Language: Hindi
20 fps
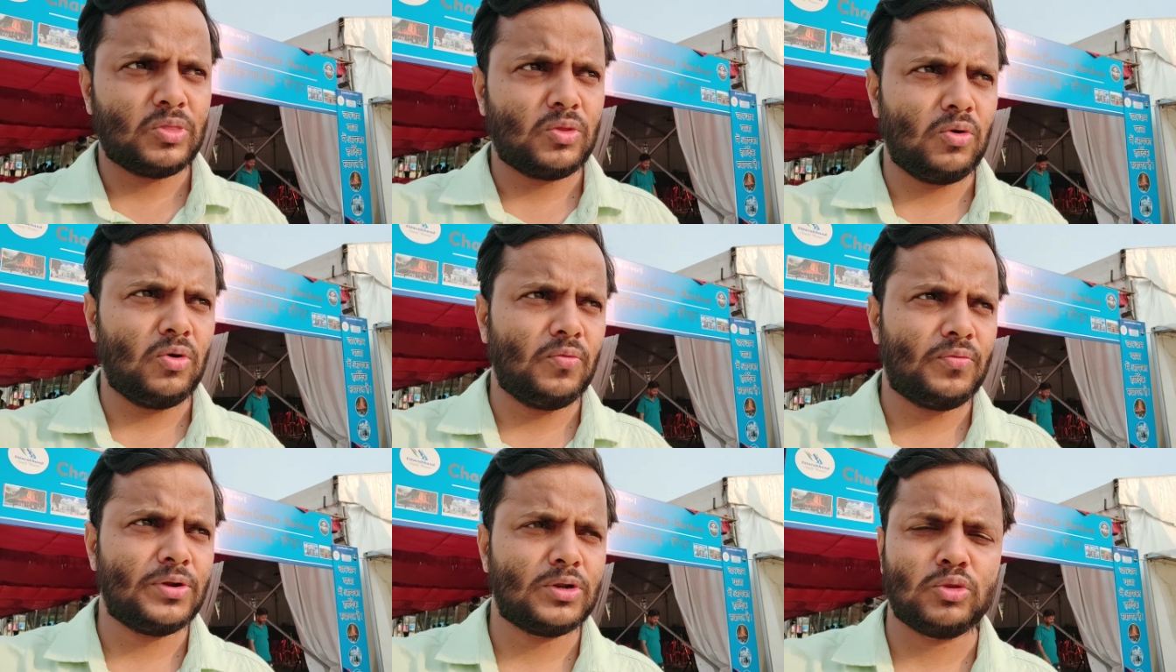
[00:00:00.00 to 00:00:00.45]

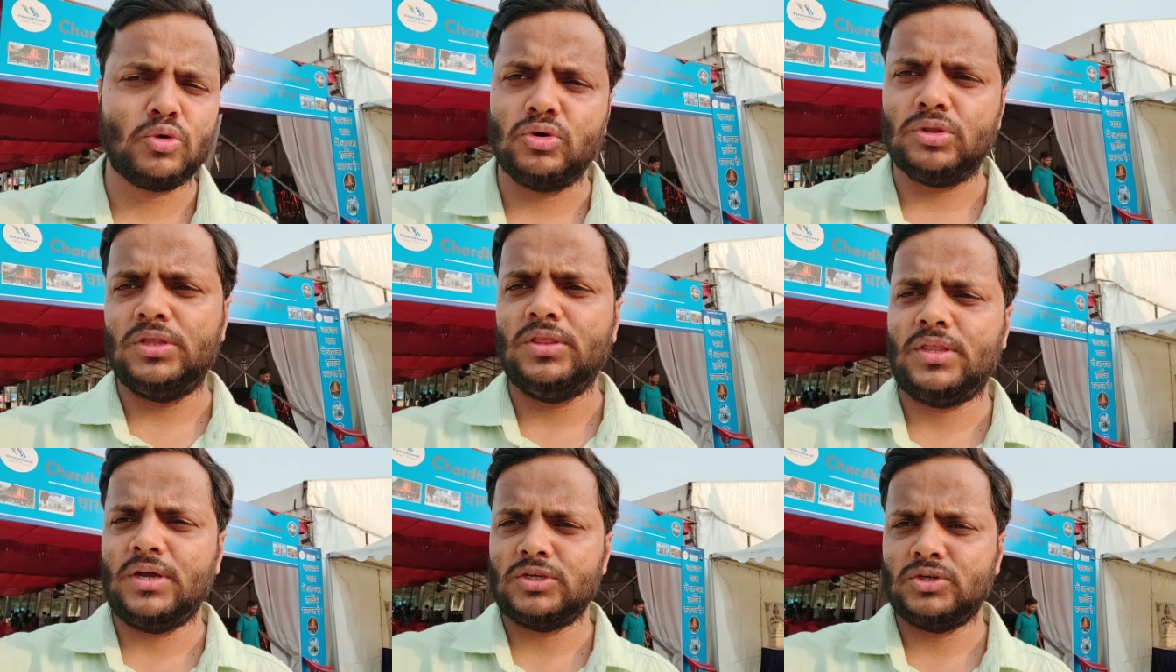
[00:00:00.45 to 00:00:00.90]
तो फिर
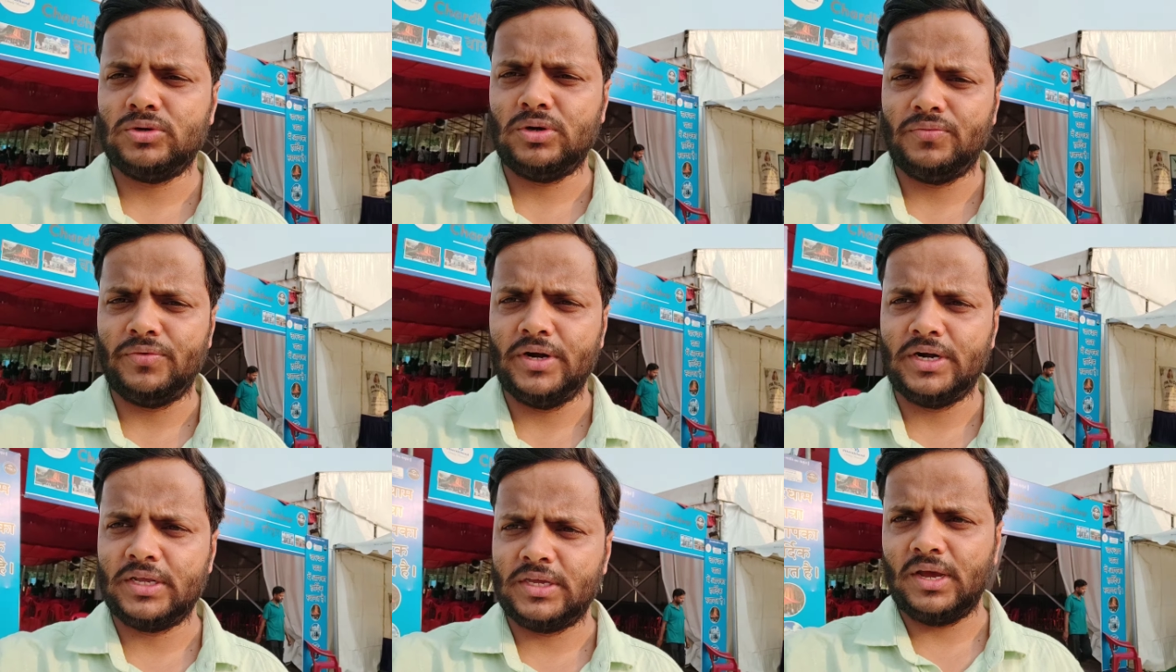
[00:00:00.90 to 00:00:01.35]
दो दिन तक जो
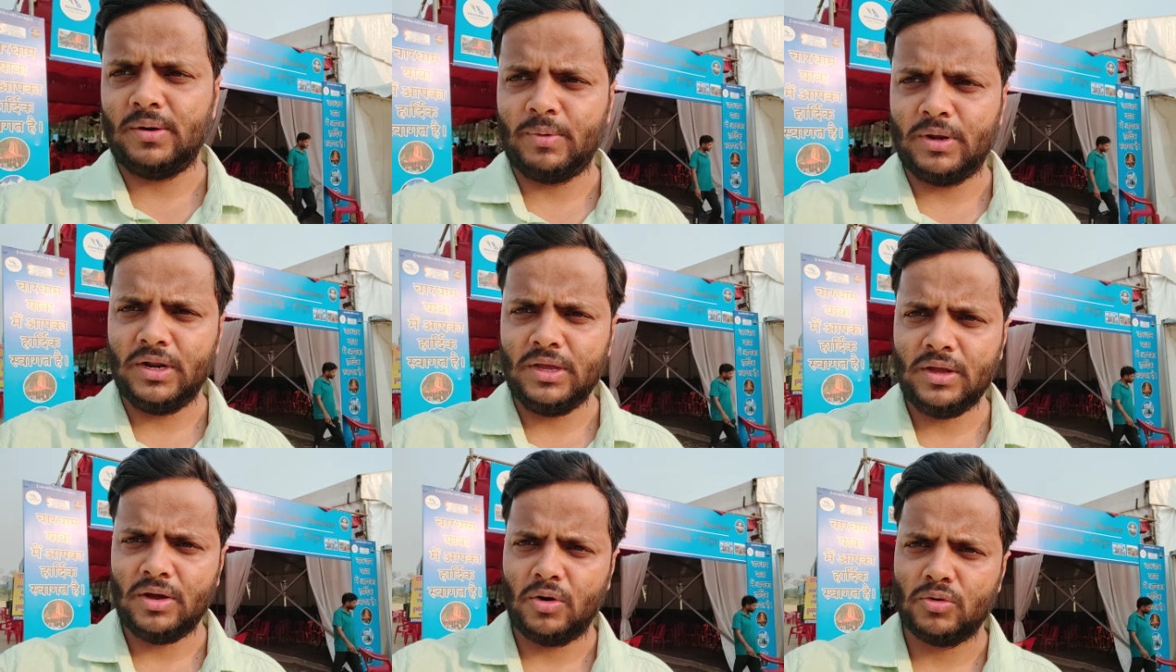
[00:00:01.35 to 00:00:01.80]
है वेट किया
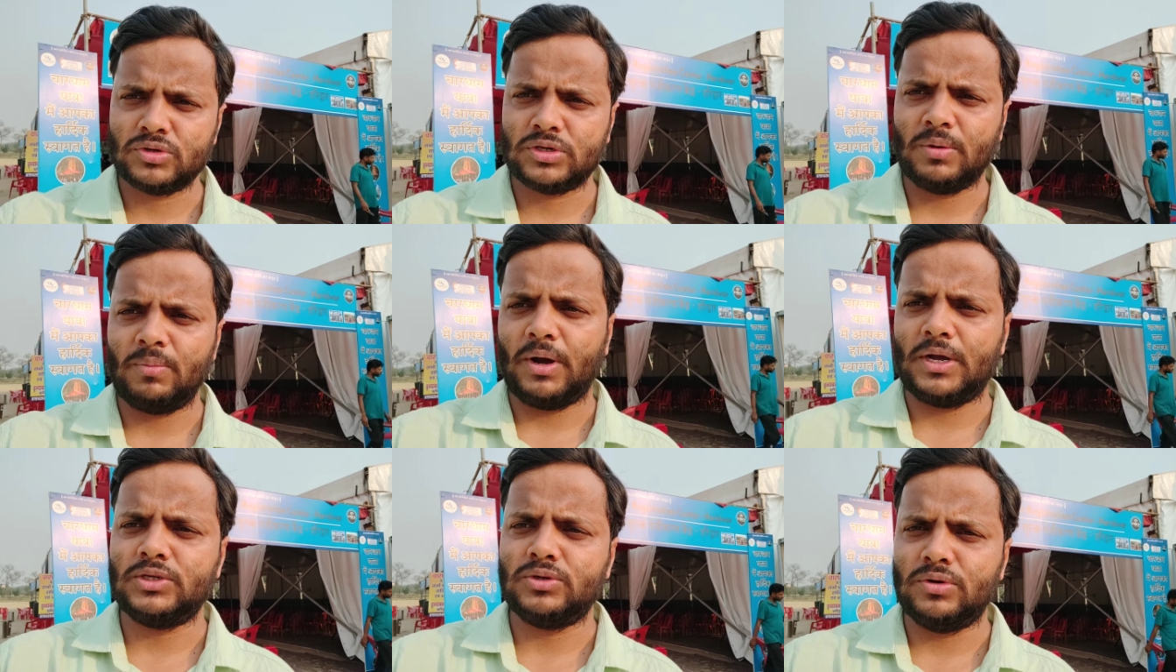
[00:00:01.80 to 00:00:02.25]
मैंने और
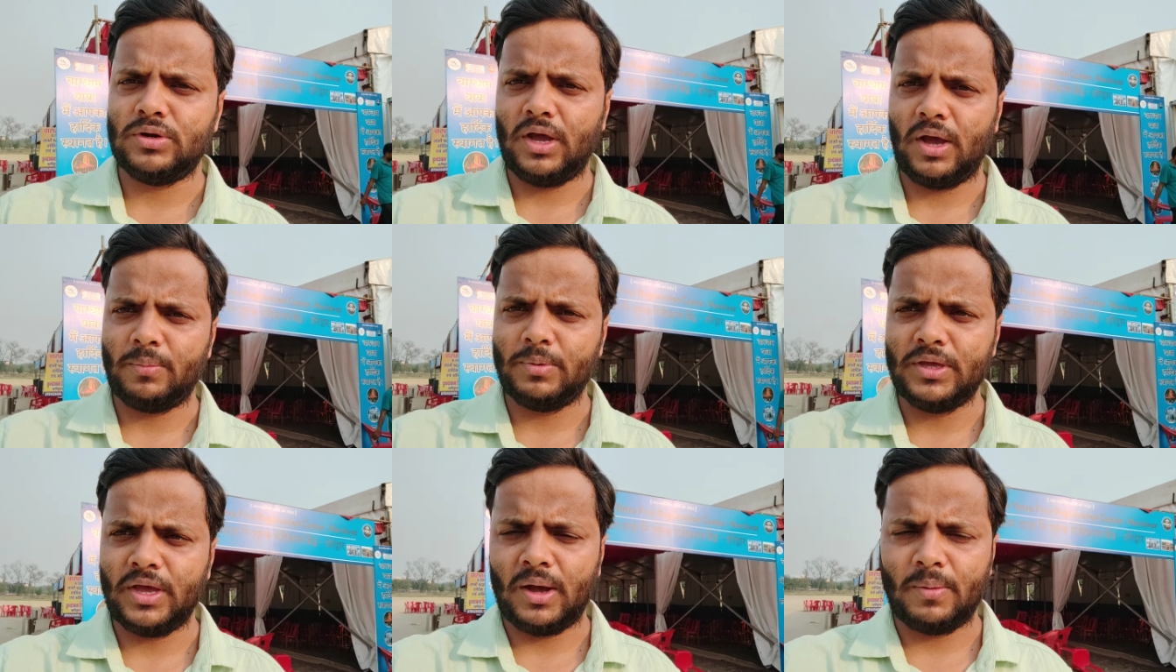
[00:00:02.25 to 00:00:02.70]
उसके बाद जो है
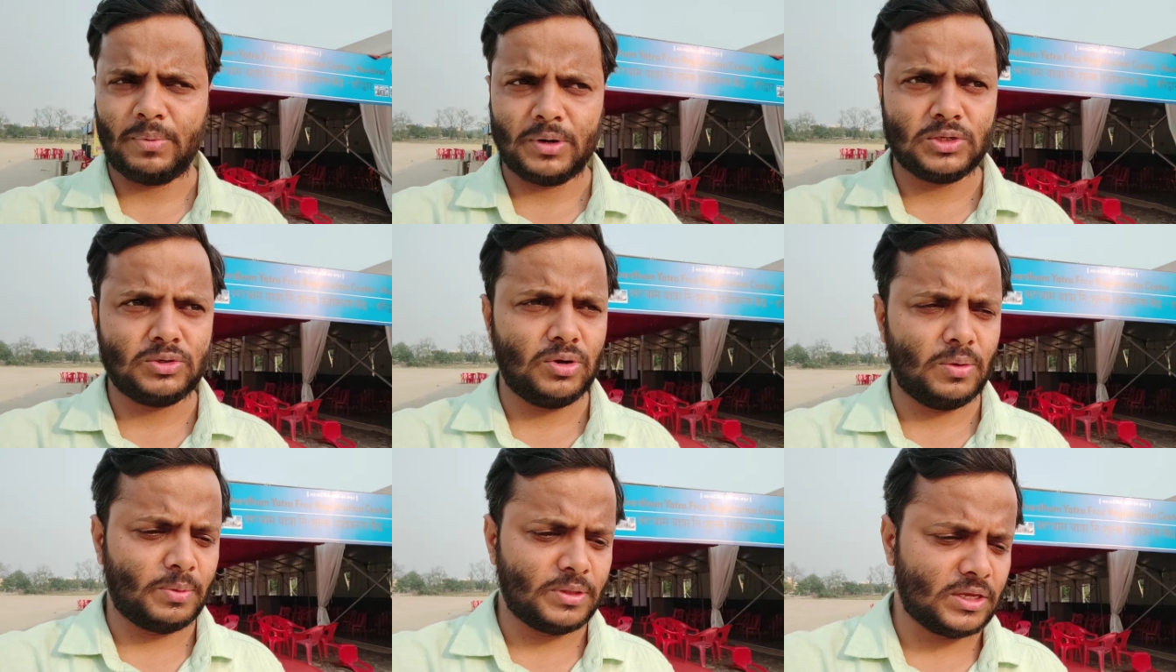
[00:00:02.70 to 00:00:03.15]
अभी यहाँ
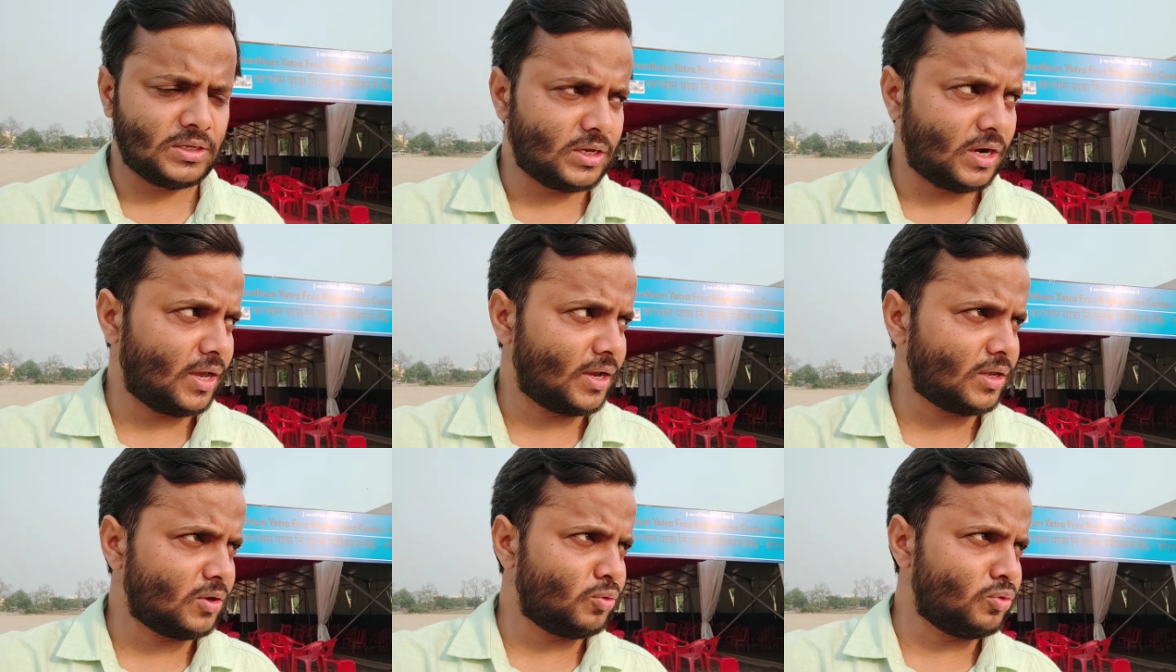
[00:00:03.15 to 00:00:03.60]
पर जो है पता
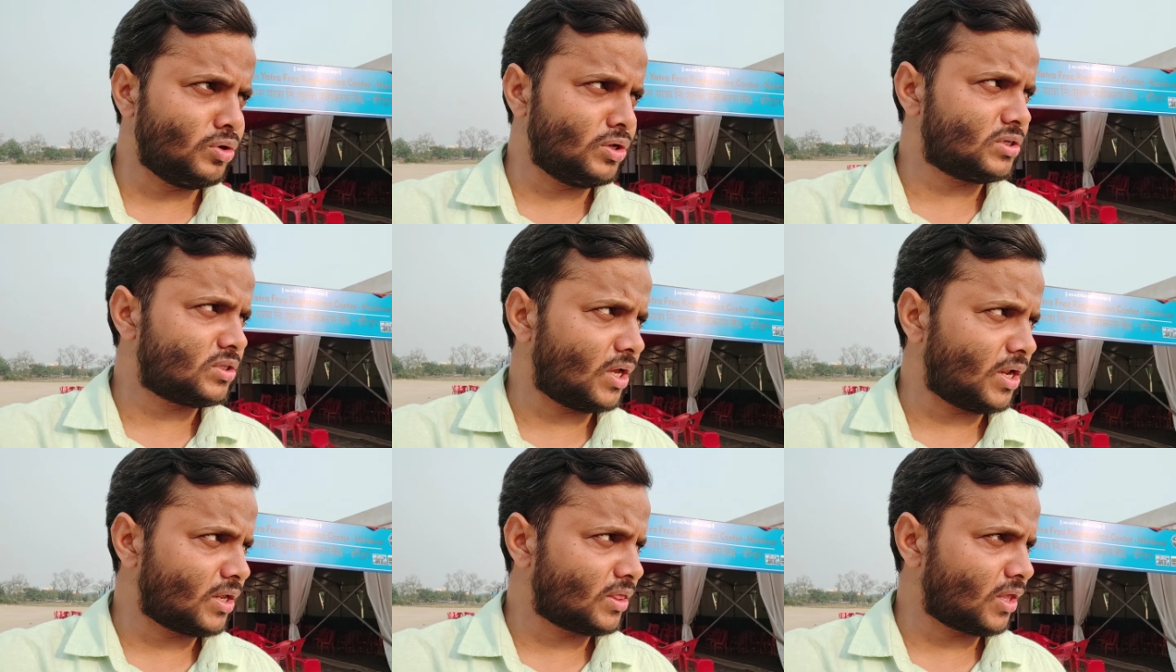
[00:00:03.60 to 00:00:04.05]
चला कि
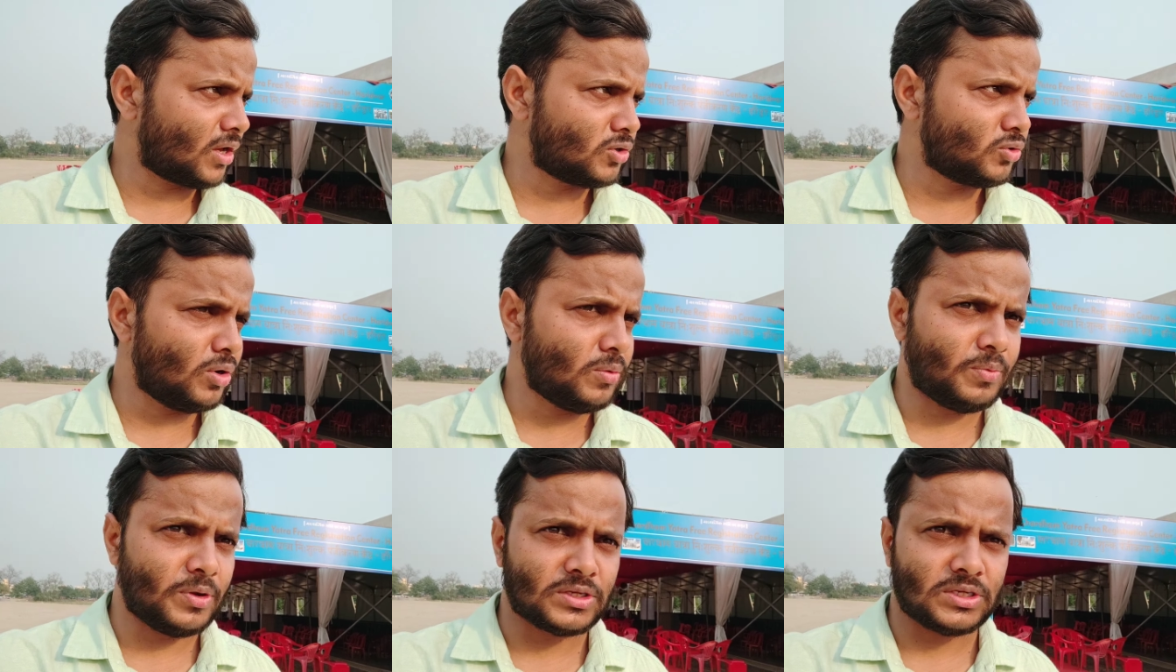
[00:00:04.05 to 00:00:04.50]
उन्नीस तारीख तक
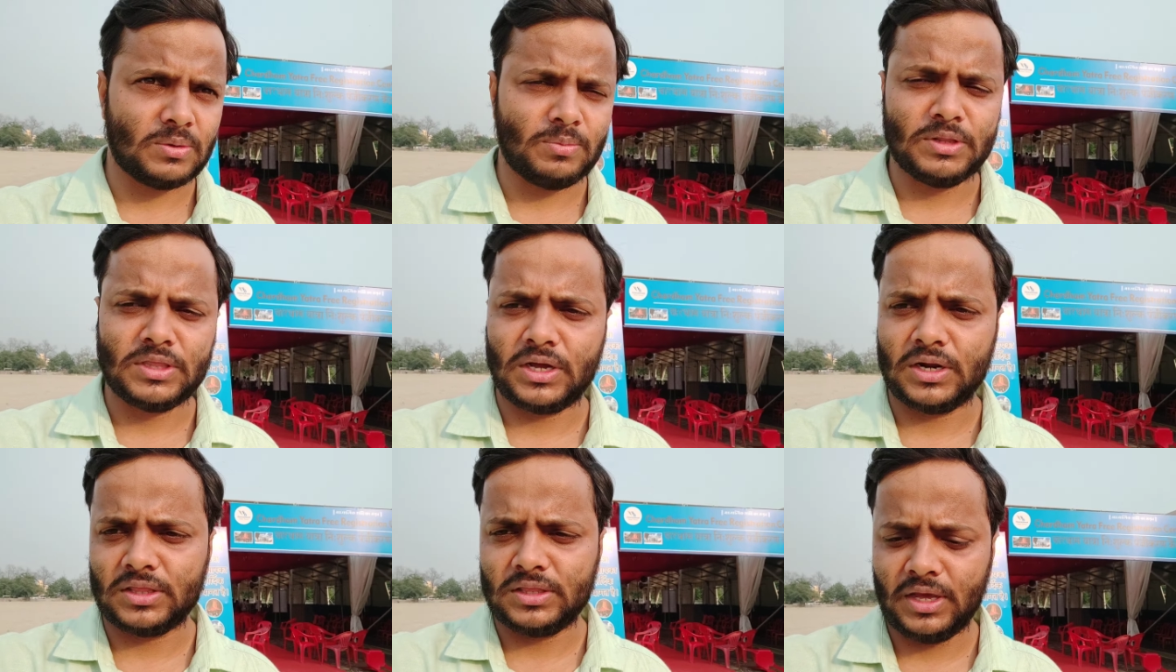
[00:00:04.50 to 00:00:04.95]
जो है फिर से
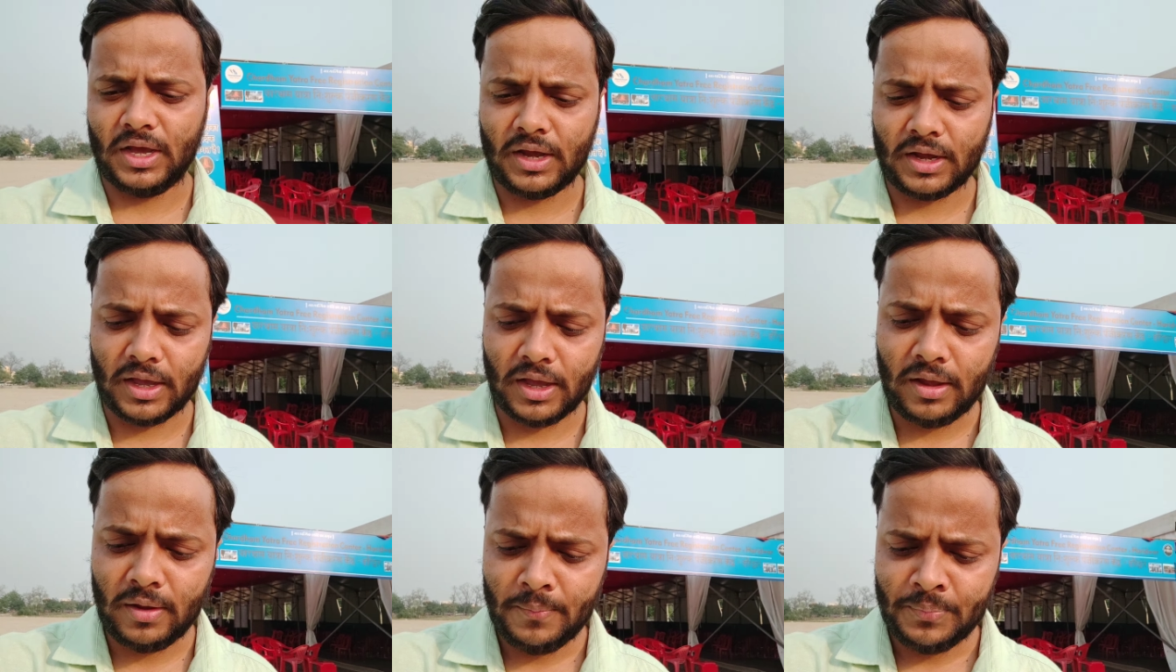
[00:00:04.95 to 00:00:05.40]
बंद कर दिया
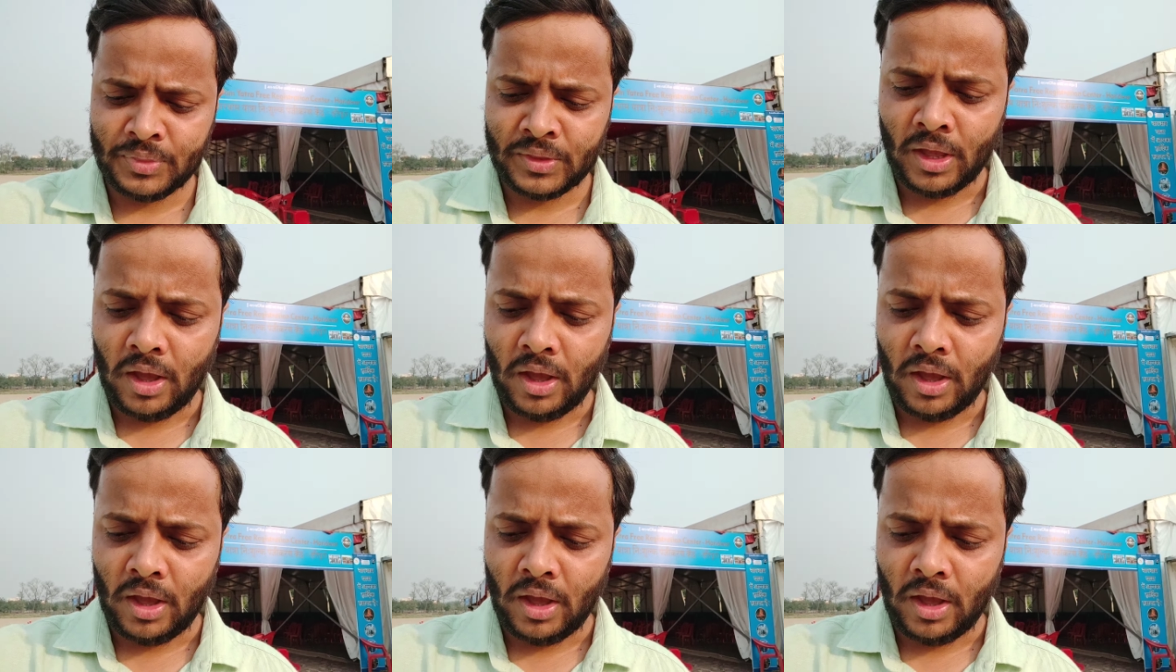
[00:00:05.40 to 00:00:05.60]
गया है